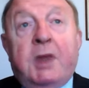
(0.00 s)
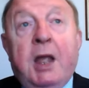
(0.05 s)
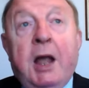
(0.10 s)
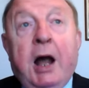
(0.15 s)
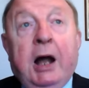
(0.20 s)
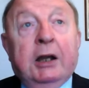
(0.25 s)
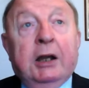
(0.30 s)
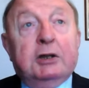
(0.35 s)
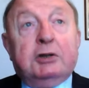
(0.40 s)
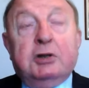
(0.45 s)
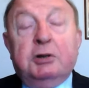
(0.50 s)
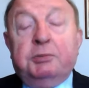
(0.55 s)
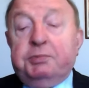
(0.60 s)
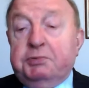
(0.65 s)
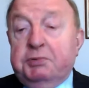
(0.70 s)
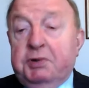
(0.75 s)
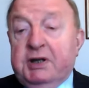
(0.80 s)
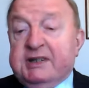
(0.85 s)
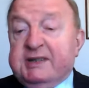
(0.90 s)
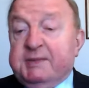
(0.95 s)
ale to mhm.
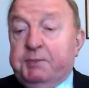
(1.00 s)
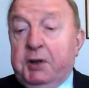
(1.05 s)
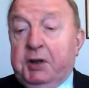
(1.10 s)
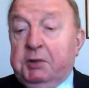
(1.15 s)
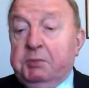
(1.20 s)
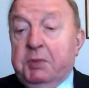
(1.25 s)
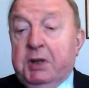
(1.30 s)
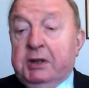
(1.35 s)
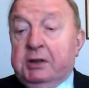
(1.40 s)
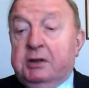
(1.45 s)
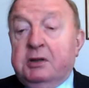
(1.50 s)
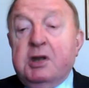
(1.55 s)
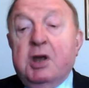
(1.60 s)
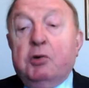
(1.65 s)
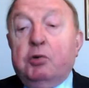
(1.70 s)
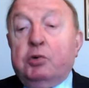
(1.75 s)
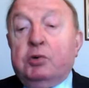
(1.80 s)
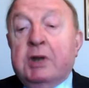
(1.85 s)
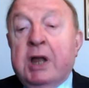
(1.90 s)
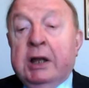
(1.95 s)
był eksperyment
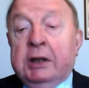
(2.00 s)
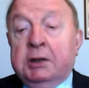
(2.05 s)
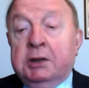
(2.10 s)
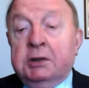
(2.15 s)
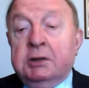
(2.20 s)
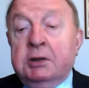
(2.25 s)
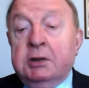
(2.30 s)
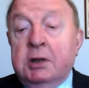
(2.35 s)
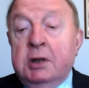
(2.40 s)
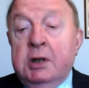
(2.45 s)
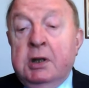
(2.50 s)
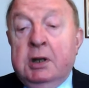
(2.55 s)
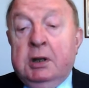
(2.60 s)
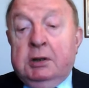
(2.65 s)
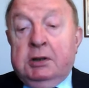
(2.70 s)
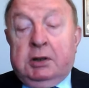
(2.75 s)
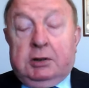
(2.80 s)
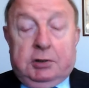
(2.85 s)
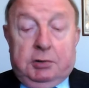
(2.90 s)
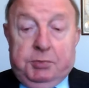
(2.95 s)
nieudany
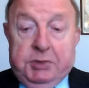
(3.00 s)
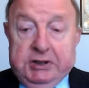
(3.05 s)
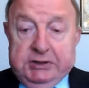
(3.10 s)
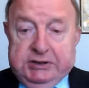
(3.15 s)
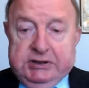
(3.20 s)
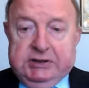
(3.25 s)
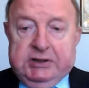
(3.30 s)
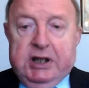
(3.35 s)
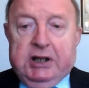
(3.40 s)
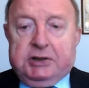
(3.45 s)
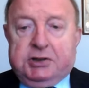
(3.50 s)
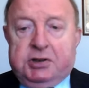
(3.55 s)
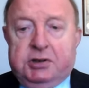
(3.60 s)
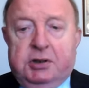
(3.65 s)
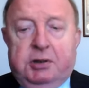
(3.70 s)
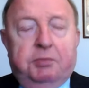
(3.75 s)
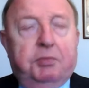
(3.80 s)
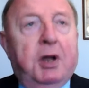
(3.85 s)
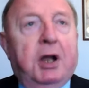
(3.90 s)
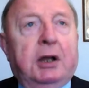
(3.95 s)
natomiast
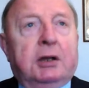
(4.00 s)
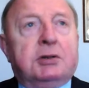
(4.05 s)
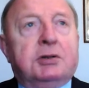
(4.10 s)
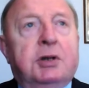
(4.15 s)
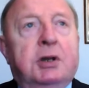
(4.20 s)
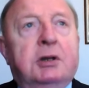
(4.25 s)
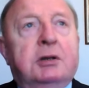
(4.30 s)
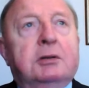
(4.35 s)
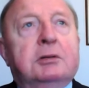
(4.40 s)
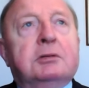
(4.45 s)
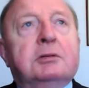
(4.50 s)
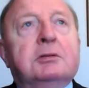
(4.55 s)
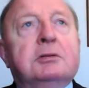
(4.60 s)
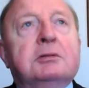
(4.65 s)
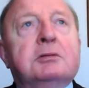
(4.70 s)
znacznie bardziej